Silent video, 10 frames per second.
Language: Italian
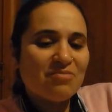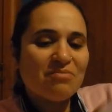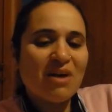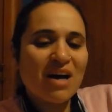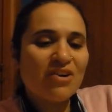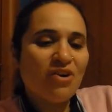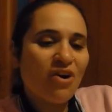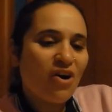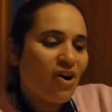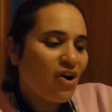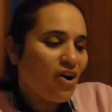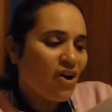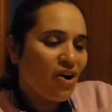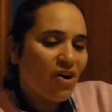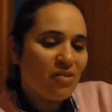ma
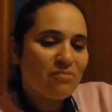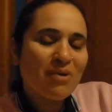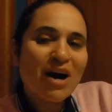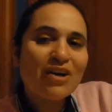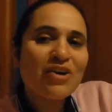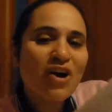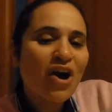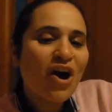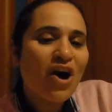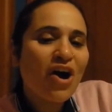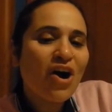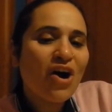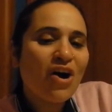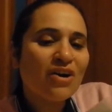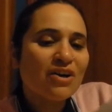no, ma
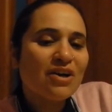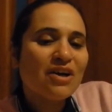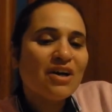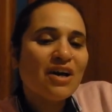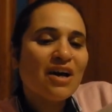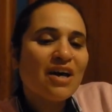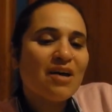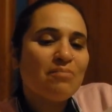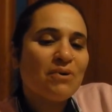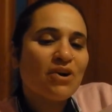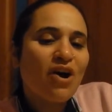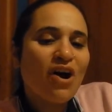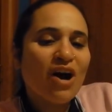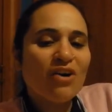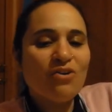no! Eh,
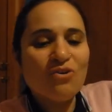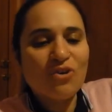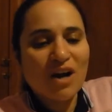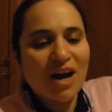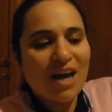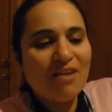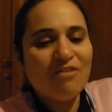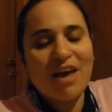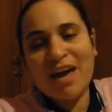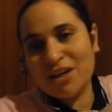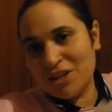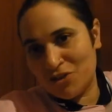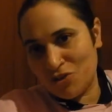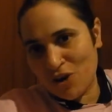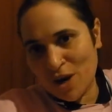però allora è
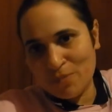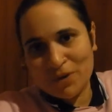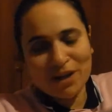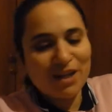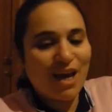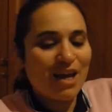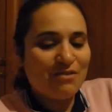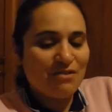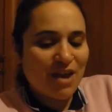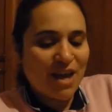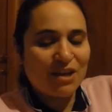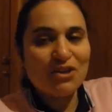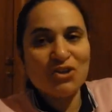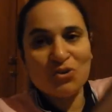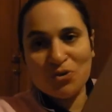vecchio, eh, perché è
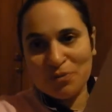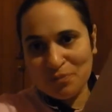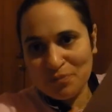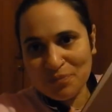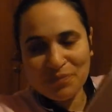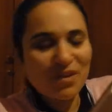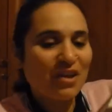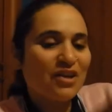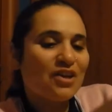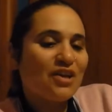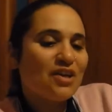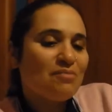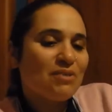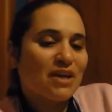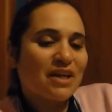vecchio,
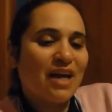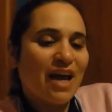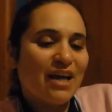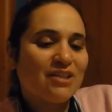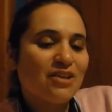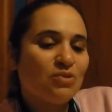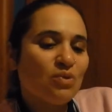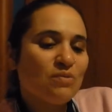perché è del